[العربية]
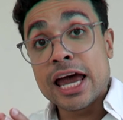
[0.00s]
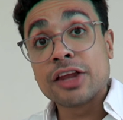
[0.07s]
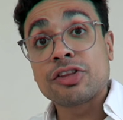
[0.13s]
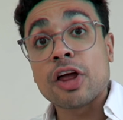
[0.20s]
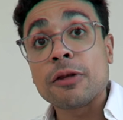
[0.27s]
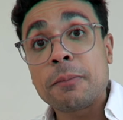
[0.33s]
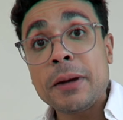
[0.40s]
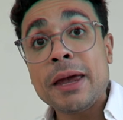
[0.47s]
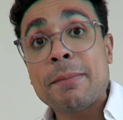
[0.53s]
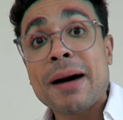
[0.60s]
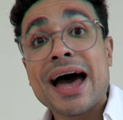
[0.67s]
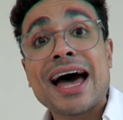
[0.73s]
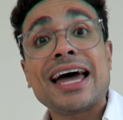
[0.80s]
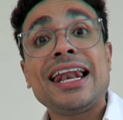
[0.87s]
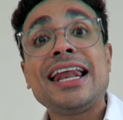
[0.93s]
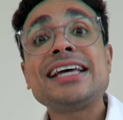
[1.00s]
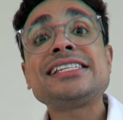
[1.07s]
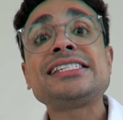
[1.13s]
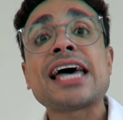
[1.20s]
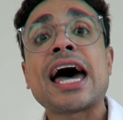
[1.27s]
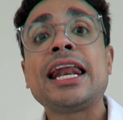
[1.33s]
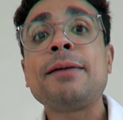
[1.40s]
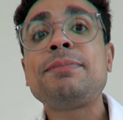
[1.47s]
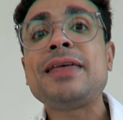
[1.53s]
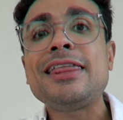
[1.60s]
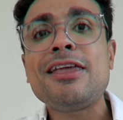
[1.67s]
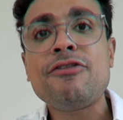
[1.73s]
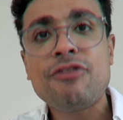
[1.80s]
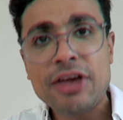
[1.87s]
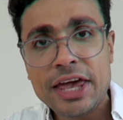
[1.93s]
التطبيق بقى لسه
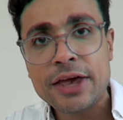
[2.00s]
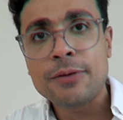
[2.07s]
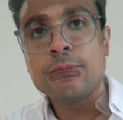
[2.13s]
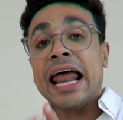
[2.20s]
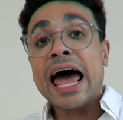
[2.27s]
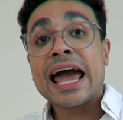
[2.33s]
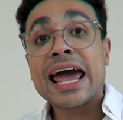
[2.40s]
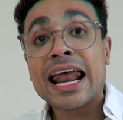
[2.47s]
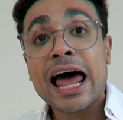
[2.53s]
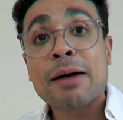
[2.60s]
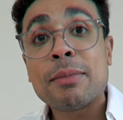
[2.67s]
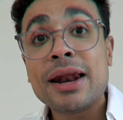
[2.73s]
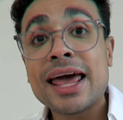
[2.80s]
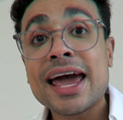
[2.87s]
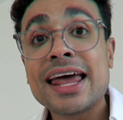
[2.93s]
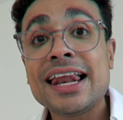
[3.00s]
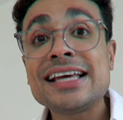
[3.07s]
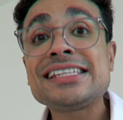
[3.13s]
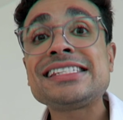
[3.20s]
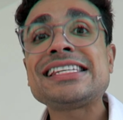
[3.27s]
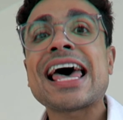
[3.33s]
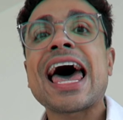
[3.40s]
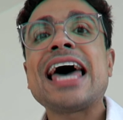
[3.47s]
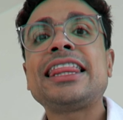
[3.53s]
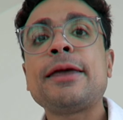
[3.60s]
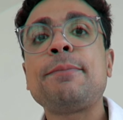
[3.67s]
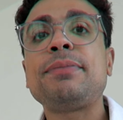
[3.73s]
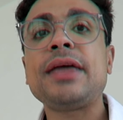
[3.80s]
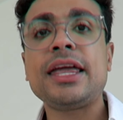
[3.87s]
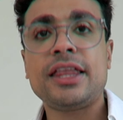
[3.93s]
هنبتدي فيه الحياه العمليه لسه
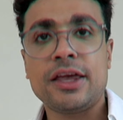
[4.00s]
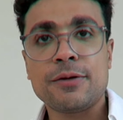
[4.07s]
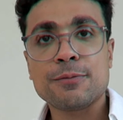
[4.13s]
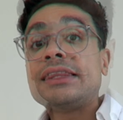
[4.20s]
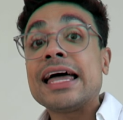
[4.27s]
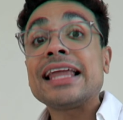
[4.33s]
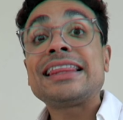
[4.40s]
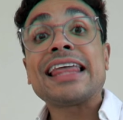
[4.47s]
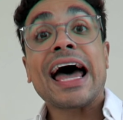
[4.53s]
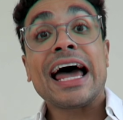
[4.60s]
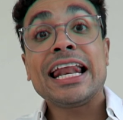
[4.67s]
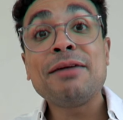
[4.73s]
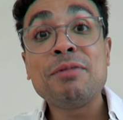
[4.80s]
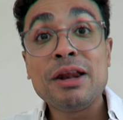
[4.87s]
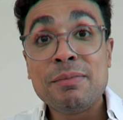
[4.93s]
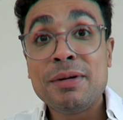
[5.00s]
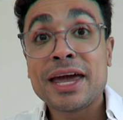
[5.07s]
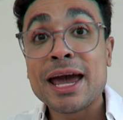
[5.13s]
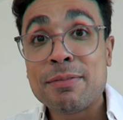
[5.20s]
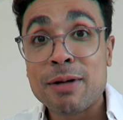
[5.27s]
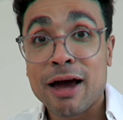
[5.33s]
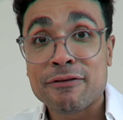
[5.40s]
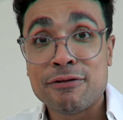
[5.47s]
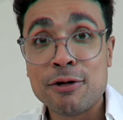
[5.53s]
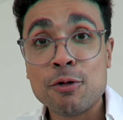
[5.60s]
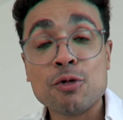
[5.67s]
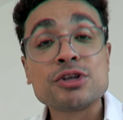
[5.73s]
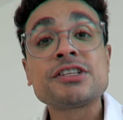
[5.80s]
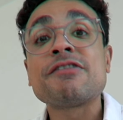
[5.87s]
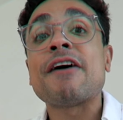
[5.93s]
هتبتدي ده التعليم اللي بيجيب لك
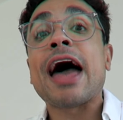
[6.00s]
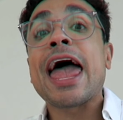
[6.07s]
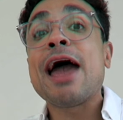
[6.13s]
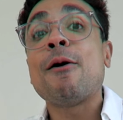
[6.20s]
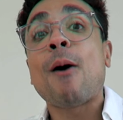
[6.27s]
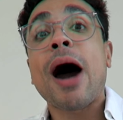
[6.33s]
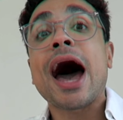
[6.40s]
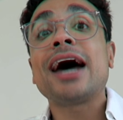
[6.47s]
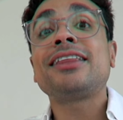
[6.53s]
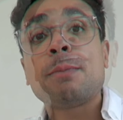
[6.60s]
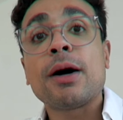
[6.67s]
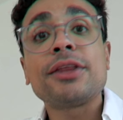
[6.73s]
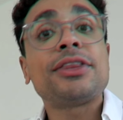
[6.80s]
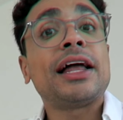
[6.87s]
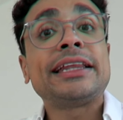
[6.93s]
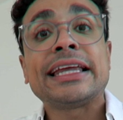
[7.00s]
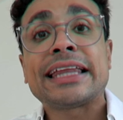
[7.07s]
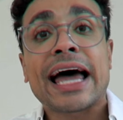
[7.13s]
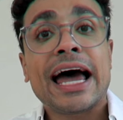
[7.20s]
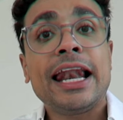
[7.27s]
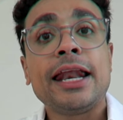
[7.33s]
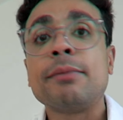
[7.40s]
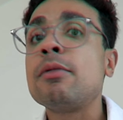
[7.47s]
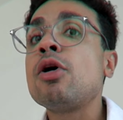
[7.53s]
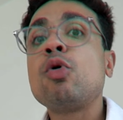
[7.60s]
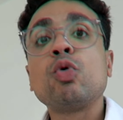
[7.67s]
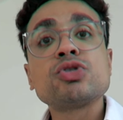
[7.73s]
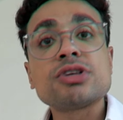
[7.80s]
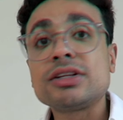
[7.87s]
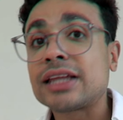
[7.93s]
فلوس فاوعى تبطل تتعلم
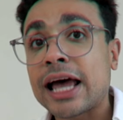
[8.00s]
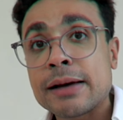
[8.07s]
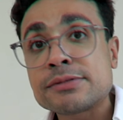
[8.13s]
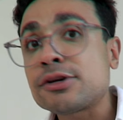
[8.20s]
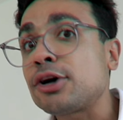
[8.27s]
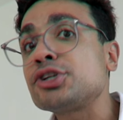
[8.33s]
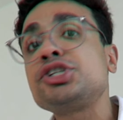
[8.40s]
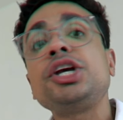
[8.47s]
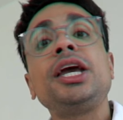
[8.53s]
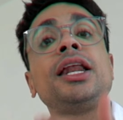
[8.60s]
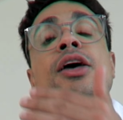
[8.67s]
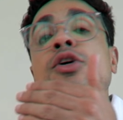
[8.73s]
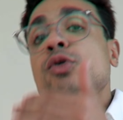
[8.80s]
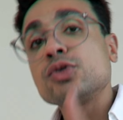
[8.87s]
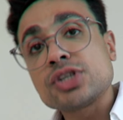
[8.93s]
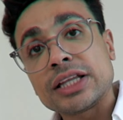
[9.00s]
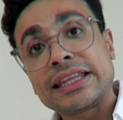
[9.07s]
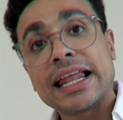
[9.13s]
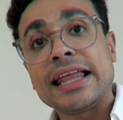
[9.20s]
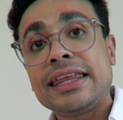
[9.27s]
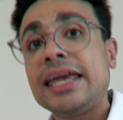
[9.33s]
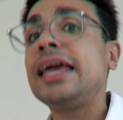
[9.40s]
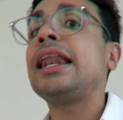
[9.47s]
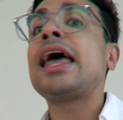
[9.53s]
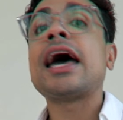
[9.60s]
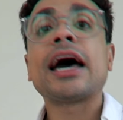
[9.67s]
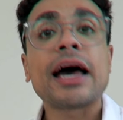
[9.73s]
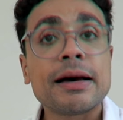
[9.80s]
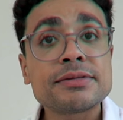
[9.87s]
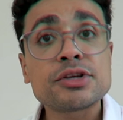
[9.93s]
وصلت 25 وصلت 30
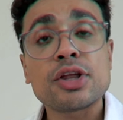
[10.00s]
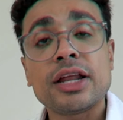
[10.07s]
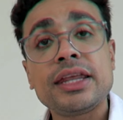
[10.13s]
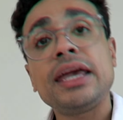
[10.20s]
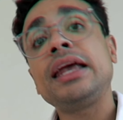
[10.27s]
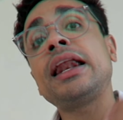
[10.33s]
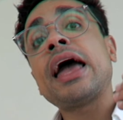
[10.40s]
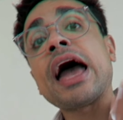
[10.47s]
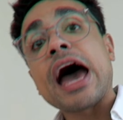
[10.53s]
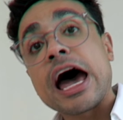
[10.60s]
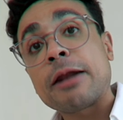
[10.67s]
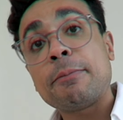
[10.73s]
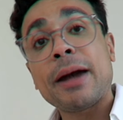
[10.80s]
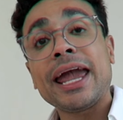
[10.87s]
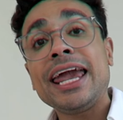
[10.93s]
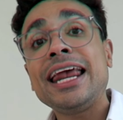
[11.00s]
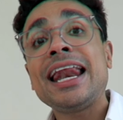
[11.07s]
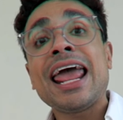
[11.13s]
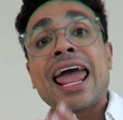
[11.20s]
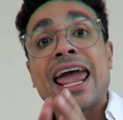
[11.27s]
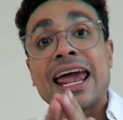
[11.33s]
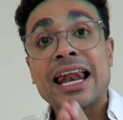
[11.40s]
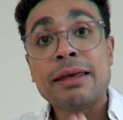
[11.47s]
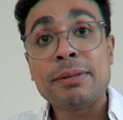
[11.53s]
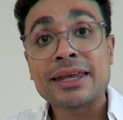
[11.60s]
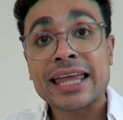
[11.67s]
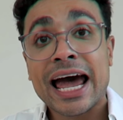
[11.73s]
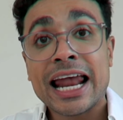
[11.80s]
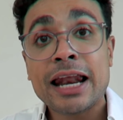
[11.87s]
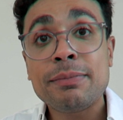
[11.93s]
35 40 اللي
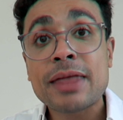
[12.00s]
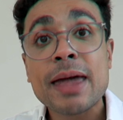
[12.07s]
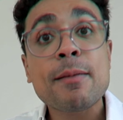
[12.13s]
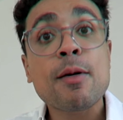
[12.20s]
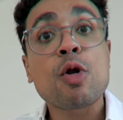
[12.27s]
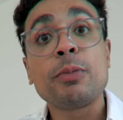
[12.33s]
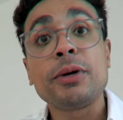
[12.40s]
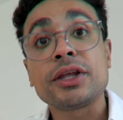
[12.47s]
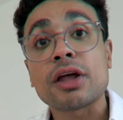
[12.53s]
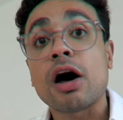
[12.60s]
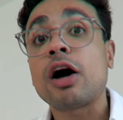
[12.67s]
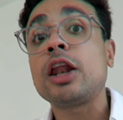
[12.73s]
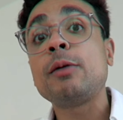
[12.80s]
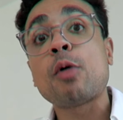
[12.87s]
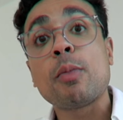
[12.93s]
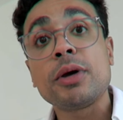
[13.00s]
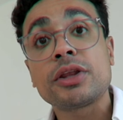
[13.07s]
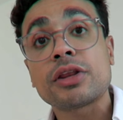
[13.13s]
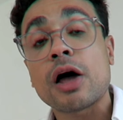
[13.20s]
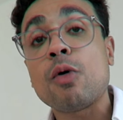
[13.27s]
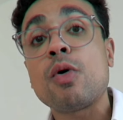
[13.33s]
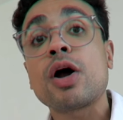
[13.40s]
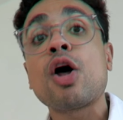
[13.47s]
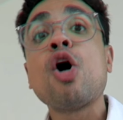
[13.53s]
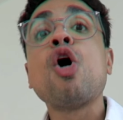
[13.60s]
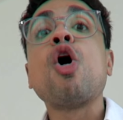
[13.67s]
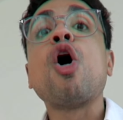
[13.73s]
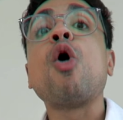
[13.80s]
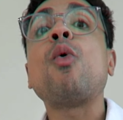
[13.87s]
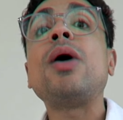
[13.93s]
بيتعلم دايما وبيتاقلم وبيتطور
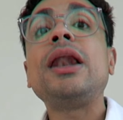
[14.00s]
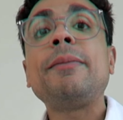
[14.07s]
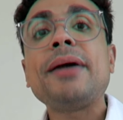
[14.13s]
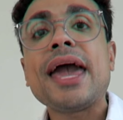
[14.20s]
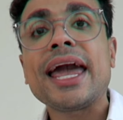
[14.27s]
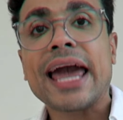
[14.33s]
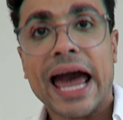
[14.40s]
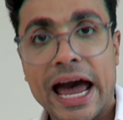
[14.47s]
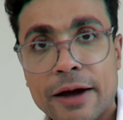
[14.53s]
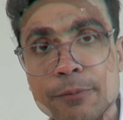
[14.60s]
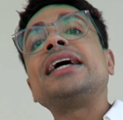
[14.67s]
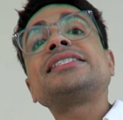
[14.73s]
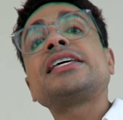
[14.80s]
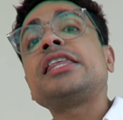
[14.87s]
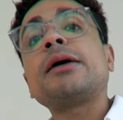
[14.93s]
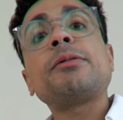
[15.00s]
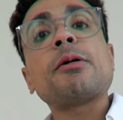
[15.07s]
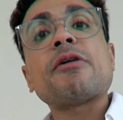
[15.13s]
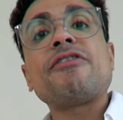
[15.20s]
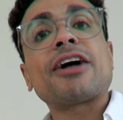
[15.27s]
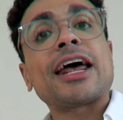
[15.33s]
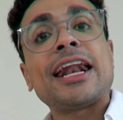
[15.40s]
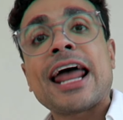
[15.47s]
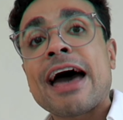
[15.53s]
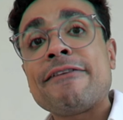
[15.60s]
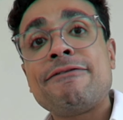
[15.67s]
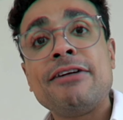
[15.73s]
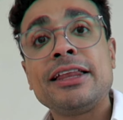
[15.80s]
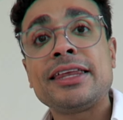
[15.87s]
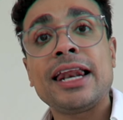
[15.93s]
هو اللي بينجح ناس كتير بتبقى فاكره انها
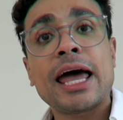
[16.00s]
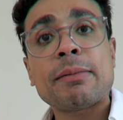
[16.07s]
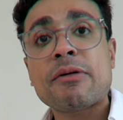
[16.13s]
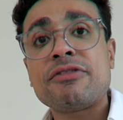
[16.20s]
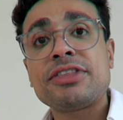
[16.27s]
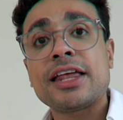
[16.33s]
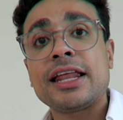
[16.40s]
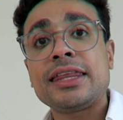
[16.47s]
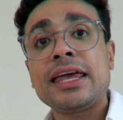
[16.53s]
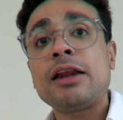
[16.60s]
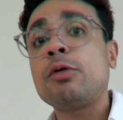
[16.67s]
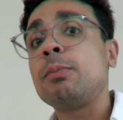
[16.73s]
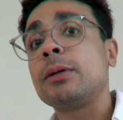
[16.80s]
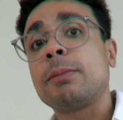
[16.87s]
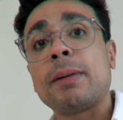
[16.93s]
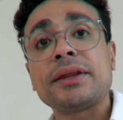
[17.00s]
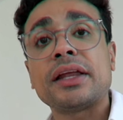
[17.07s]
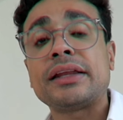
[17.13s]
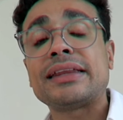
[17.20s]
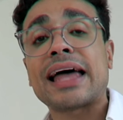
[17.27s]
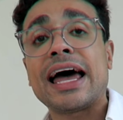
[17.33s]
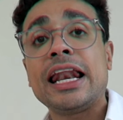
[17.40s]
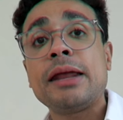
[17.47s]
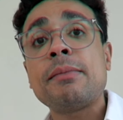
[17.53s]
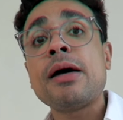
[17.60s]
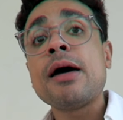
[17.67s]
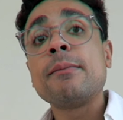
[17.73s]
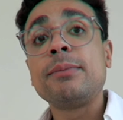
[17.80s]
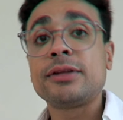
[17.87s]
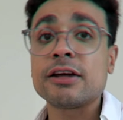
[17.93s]
قفلت اللعبه في ال 30 وبتبطل تتعلم
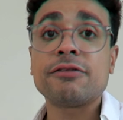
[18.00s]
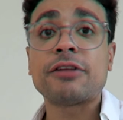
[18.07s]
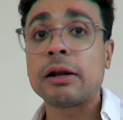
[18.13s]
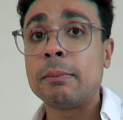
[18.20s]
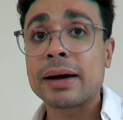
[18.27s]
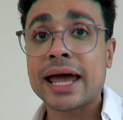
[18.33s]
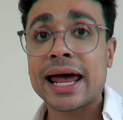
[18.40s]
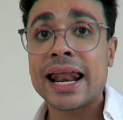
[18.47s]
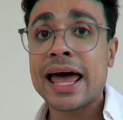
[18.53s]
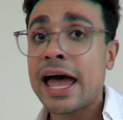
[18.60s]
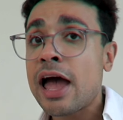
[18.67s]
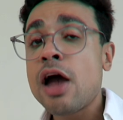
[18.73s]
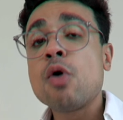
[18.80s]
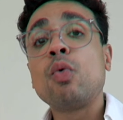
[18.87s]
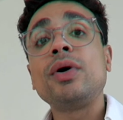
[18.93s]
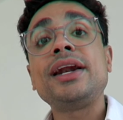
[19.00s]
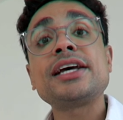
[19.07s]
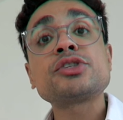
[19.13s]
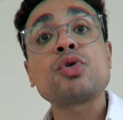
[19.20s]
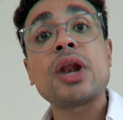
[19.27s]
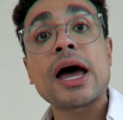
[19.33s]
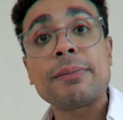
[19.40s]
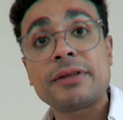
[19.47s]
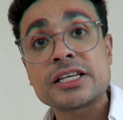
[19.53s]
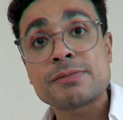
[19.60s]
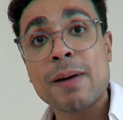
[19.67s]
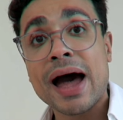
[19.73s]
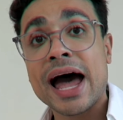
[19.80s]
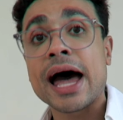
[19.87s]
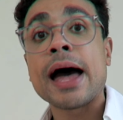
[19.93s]
بتفضل مكانها والناس كلها
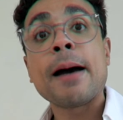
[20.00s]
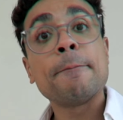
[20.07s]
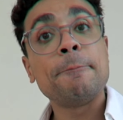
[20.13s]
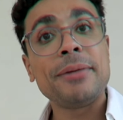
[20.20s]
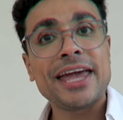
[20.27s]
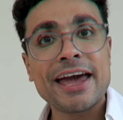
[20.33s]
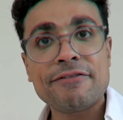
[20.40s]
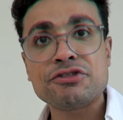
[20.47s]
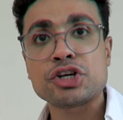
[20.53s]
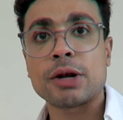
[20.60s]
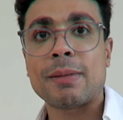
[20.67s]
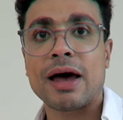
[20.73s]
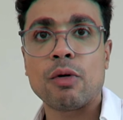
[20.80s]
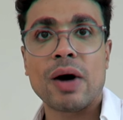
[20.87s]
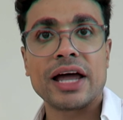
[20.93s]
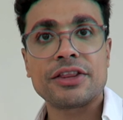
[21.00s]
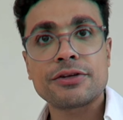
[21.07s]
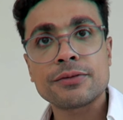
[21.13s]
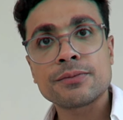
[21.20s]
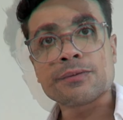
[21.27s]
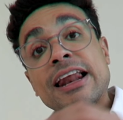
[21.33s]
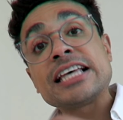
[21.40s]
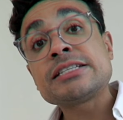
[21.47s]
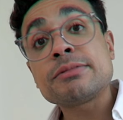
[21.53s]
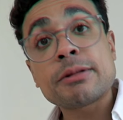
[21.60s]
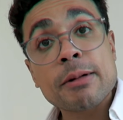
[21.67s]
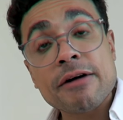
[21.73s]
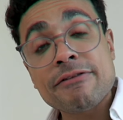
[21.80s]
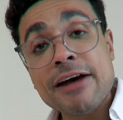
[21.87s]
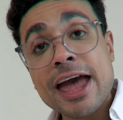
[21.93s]
بتسبقها بيفشل مع الوقت فلازم
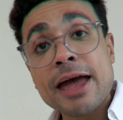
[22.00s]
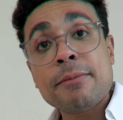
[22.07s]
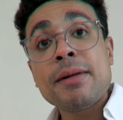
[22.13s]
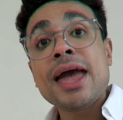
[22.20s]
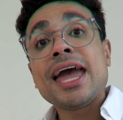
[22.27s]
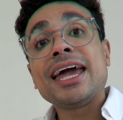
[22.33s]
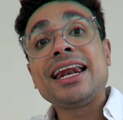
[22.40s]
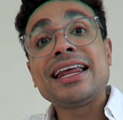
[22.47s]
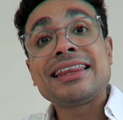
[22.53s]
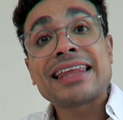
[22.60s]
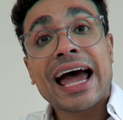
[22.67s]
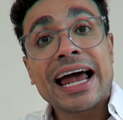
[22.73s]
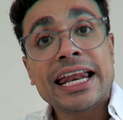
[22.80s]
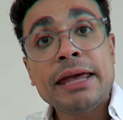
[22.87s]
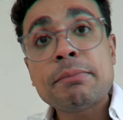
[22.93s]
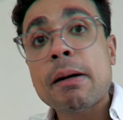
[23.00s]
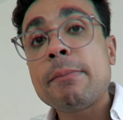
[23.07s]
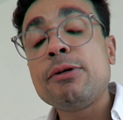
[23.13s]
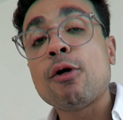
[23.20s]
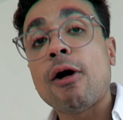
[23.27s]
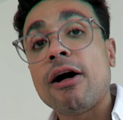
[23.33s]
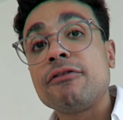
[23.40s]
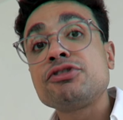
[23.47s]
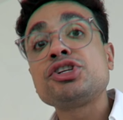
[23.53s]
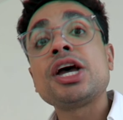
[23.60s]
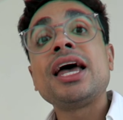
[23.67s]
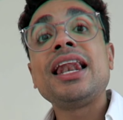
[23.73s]
تبقى فاهم ان التعليم ما بيقفش